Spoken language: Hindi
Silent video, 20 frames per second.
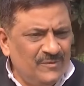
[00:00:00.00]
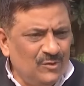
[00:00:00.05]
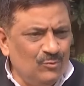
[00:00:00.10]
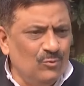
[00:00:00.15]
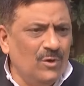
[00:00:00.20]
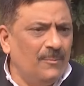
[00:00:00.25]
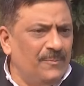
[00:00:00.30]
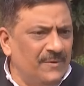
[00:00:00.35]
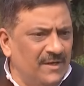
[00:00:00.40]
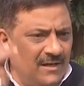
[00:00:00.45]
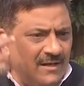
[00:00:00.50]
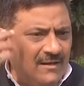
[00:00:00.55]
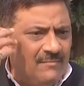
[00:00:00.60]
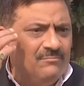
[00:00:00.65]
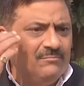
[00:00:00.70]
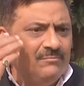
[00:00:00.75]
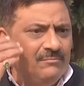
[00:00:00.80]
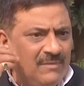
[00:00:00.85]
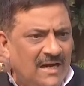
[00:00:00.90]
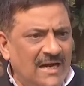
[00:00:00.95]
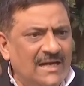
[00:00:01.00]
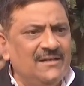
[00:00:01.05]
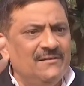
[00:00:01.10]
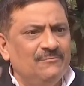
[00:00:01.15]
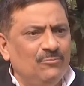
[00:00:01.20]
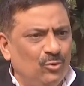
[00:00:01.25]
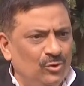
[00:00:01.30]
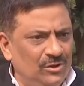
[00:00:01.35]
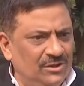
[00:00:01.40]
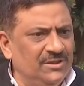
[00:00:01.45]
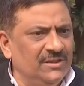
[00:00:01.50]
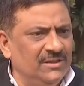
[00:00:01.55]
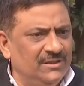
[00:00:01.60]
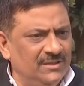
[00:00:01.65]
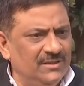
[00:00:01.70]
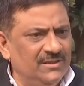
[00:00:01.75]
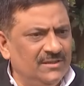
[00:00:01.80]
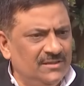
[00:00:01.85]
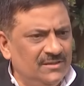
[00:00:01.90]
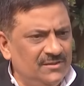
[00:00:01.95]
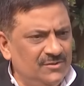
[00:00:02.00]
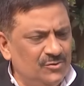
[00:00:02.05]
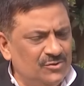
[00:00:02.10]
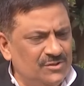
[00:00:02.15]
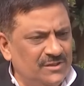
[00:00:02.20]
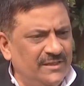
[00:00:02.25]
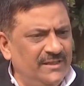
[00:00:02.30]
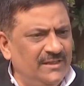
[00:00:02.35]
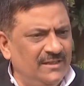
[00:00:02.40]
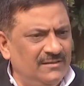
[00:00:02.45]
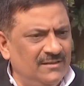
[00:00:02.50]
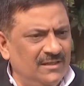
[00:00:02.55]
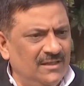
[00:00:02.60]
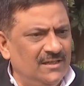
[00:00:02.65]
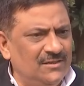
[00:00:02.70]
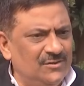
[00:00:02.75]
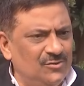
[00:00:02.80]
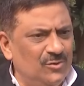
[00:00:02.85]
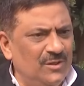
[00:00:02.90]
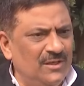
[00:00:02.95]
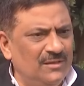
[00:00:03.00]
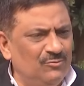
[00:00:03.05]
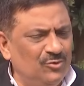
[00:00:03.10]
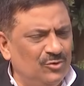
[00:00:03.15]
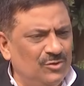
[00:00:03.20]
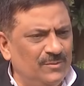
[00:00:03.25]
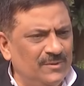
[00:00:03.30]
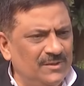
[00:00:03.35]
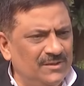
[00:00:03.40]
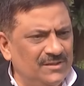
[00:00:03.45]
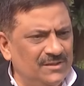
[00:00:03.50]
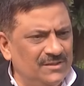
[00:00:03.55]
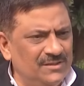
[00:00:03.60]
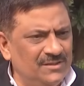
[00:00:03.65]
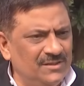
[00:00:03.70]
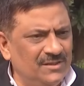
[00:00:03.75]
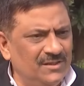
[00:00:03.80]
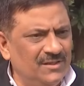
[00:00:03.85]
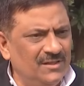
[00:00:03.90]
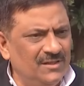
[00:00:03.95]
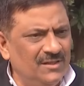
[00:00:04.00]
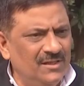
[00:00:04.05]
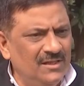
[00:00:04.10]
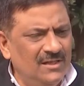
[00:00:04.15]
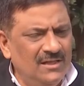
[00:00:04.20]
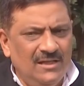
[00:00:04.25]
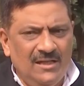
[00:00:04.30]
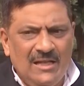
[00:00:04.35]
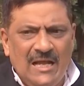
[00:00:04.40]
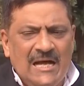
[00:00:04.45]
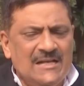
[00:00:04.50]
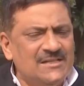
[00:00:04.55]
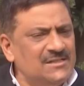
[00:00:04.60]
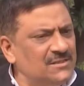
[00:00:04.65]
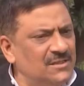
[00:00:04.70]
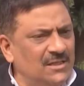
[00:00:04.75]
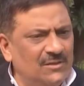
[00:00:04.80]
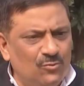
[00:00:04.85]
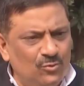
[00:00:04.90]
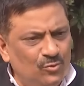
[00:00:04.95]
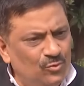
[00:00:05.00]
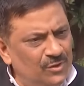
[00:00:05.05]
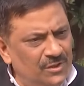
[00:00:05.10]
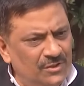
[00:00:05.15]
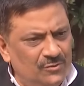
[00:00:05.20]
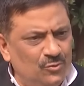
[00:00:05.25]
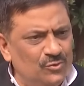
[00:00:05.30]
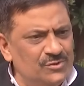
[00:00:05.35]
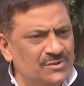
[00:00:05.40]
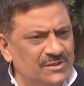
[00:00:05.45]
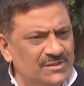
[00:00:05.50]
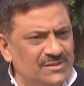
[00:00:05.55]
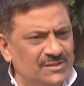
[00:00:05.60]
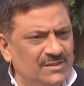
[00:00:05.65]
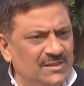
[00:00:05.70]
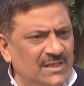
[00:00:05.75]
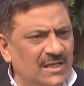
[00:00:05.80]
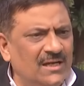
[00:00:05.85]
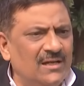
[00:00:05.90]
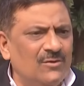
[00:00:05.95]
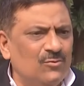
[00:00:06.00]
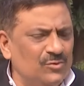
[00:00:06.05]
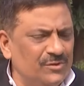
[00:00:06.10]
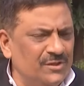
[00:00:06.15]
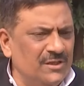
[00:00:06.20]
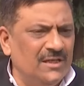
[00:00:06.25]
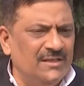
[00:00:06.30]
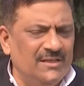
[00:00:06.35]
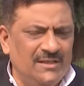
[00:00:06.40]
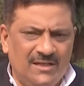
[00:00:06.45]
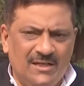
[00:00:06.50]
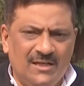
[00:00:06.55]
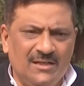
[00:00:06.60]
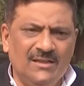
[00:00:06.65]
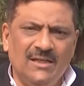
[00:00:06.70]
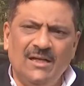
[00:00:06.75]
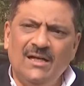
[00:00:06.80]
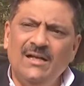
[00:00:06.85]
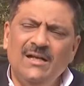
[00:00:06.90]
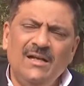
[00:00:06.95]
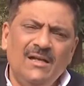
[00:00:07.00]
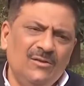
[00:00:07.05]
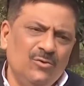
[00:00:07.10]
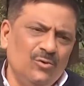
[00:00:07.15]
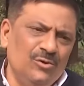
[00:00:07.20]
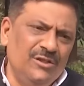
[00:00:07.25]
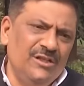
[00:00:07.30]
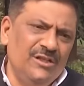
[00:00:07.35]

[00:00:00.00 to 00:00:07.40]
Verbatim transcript: तो वो अपना माइंड बोलते थे जो सही गलत जो है मुख्यमंत्री जी लास्ट तक उन्होंने कोशिश किया अगर उनका ये रहता तो